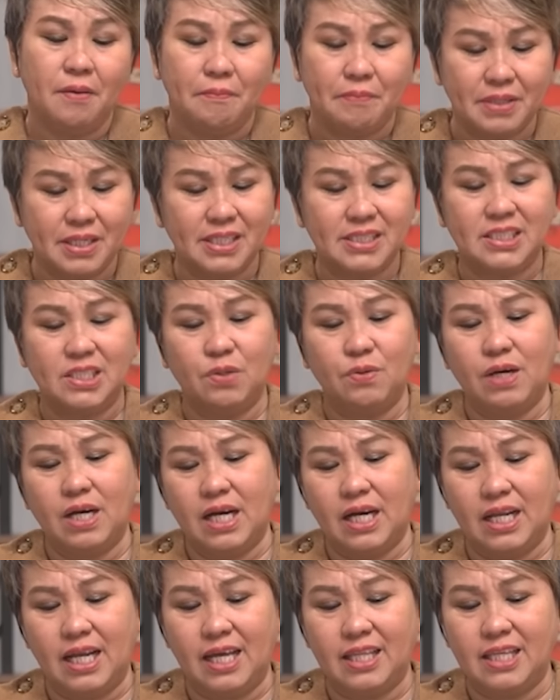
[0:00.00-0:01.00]

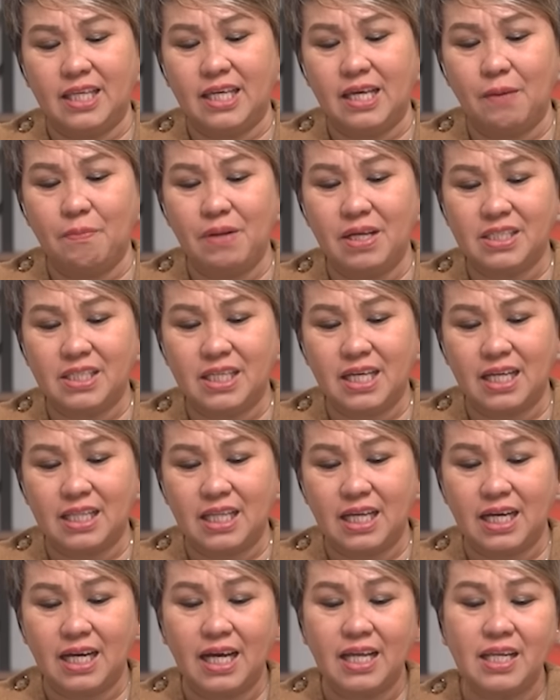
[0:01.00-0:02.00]
mengecewakan. Ayat 13
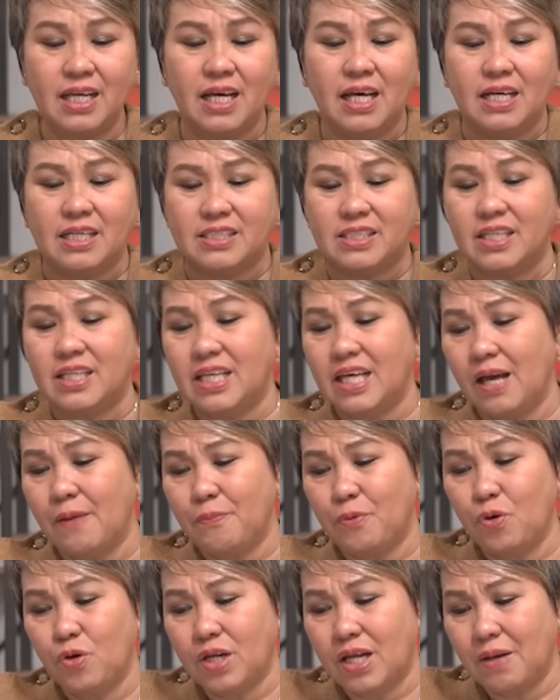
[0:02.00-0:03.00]
dikatakan
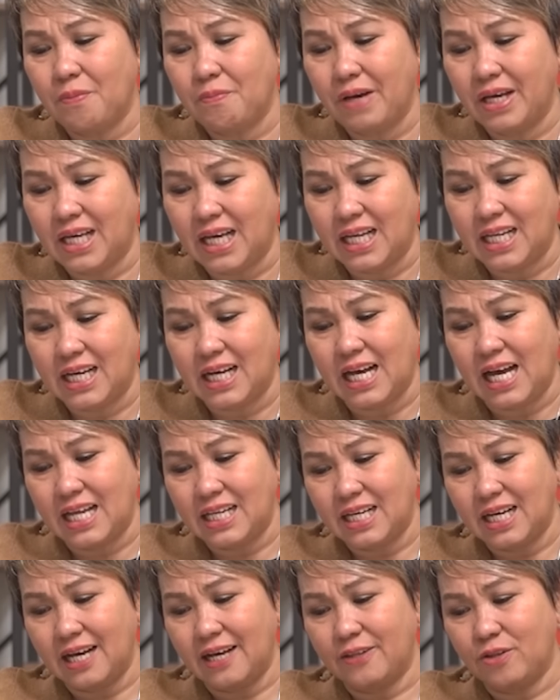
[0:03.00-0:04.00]
setiap orang baik
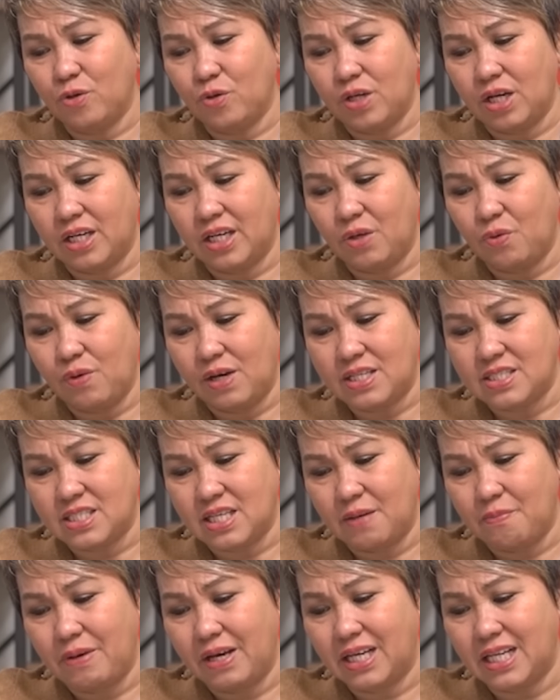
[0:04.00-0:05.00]
anak-anak atau orang
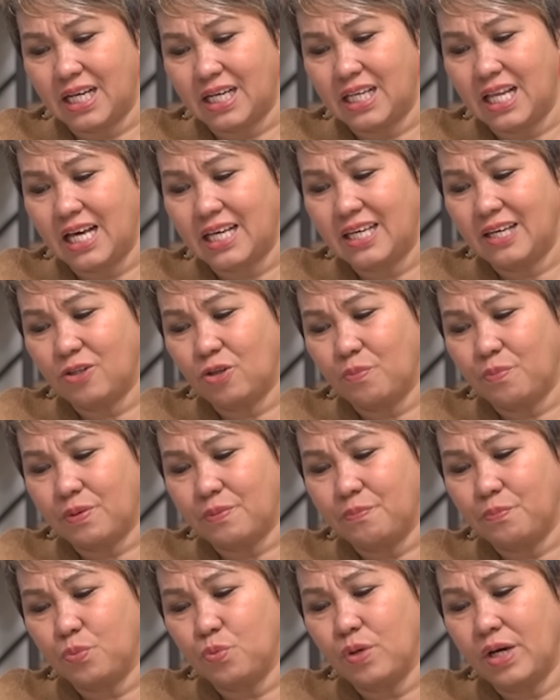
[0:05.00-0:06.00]
dewasa, baik laki-laki atau
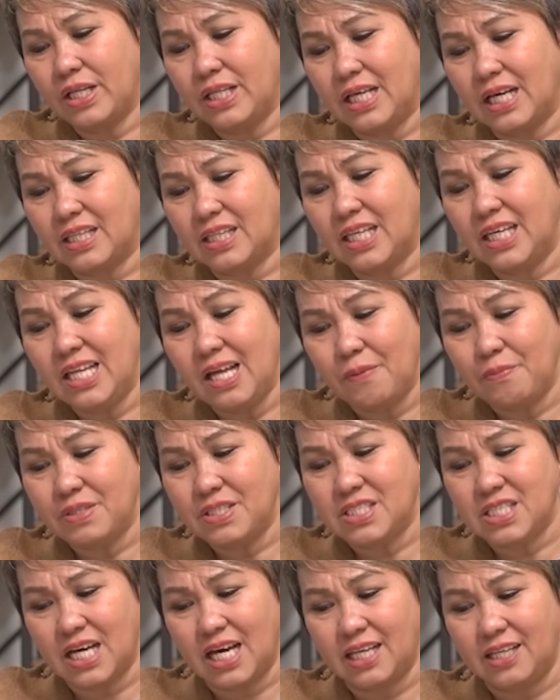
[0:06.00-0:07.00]
perempuan yang tidak
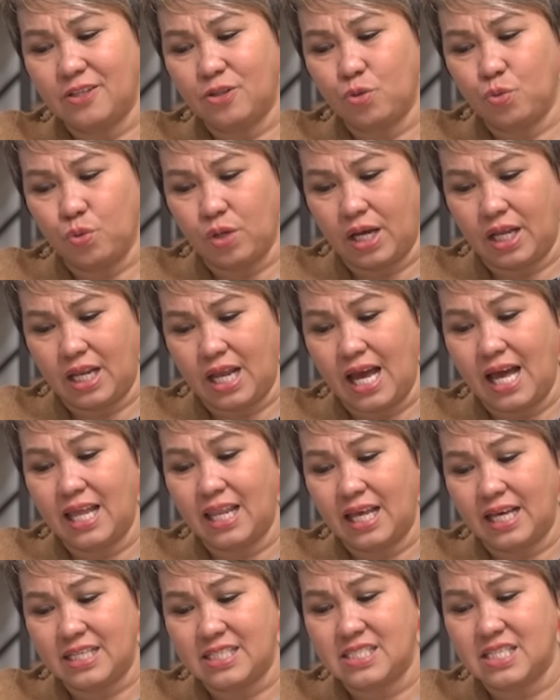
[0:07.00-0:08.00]
mencari Tuhan
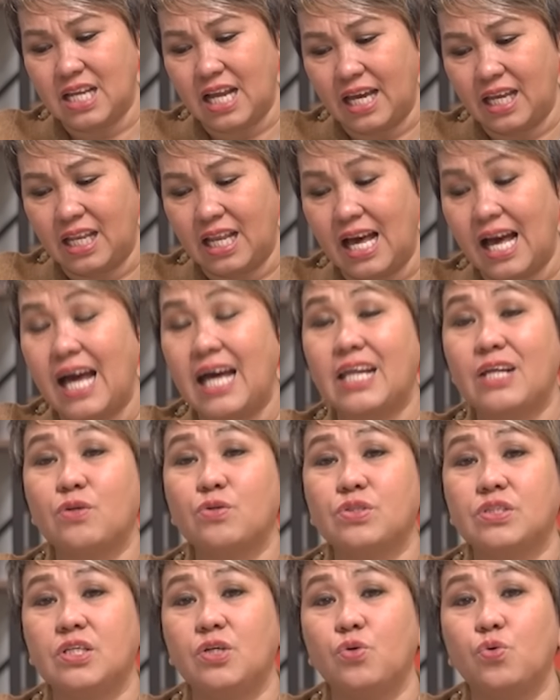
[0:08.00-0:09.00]
Allah Israel
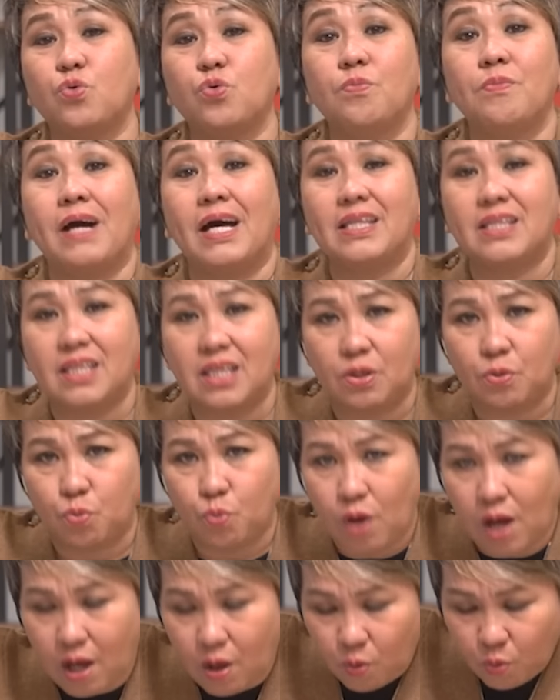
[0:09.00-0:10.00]
harus dihukum mati.
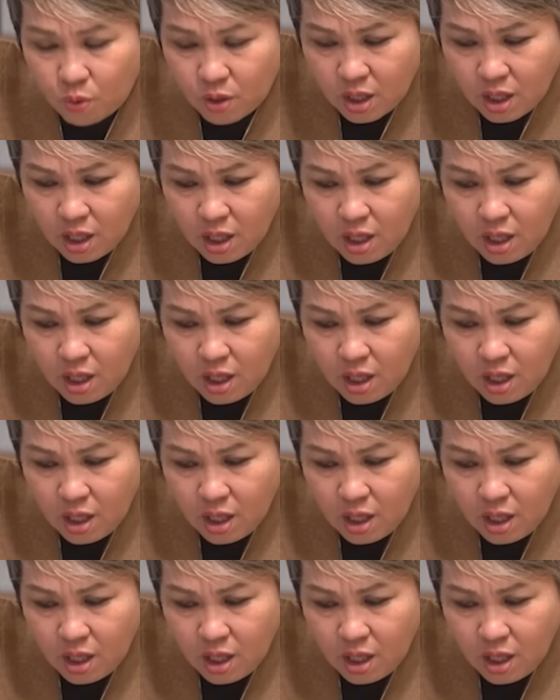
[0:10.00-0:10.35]
Wow,